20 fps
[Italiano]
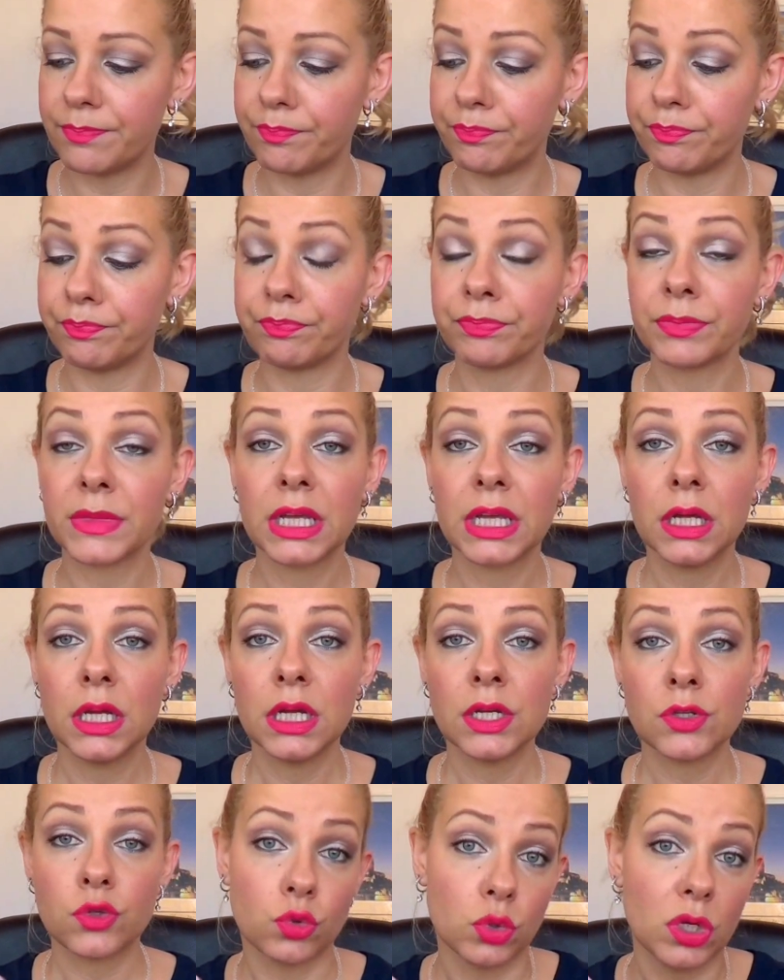mm,
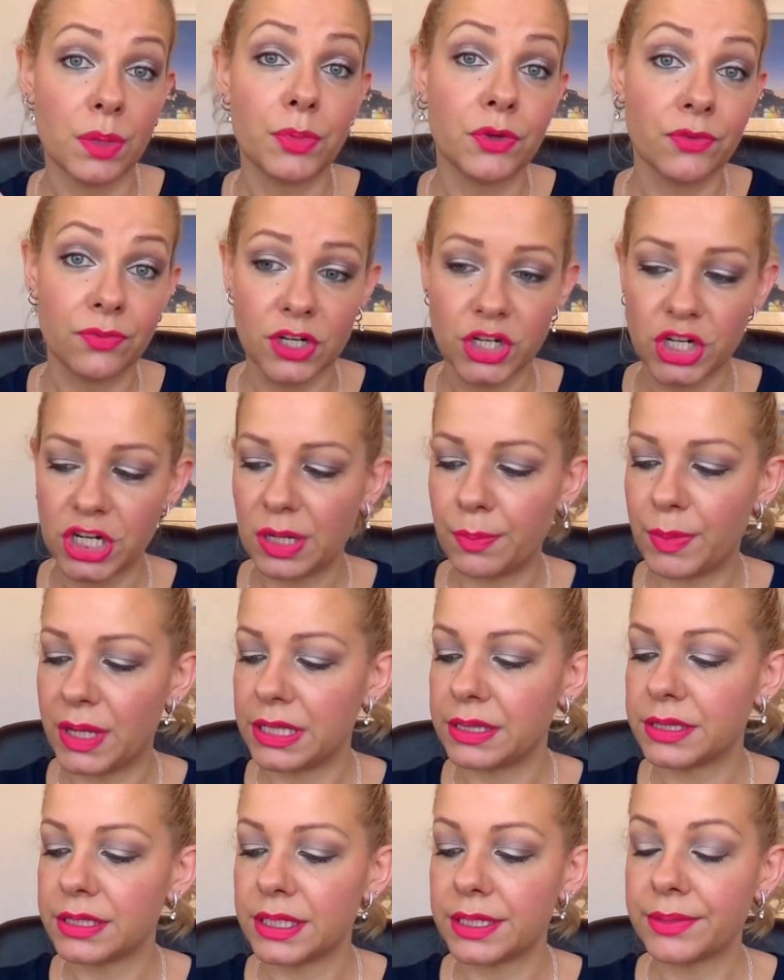suda più
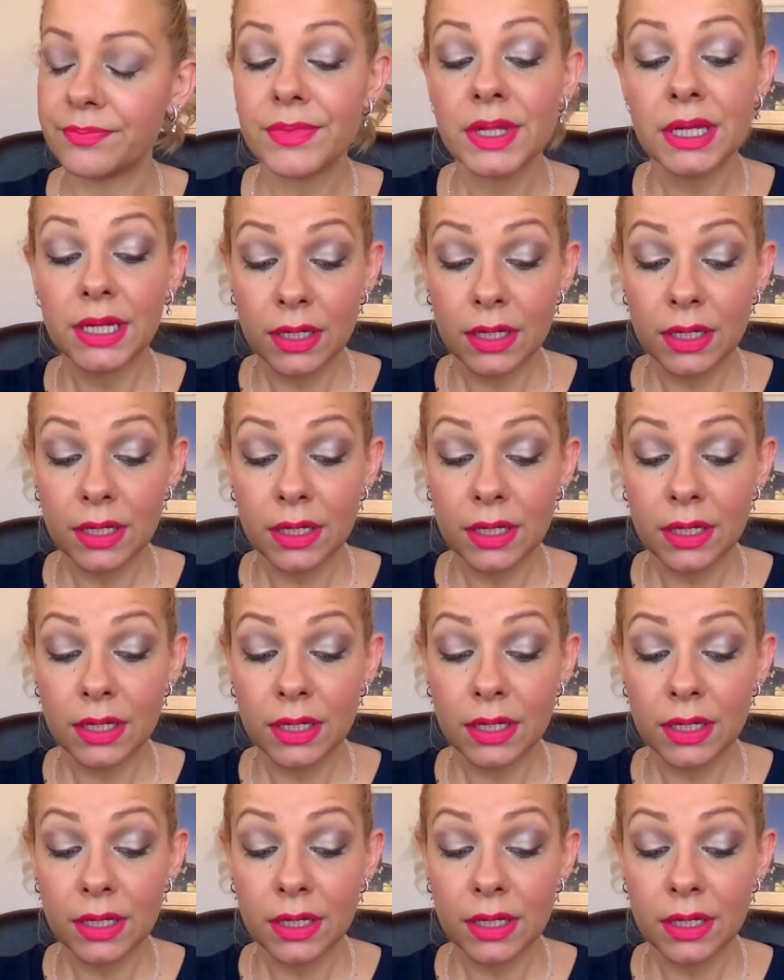facilmente.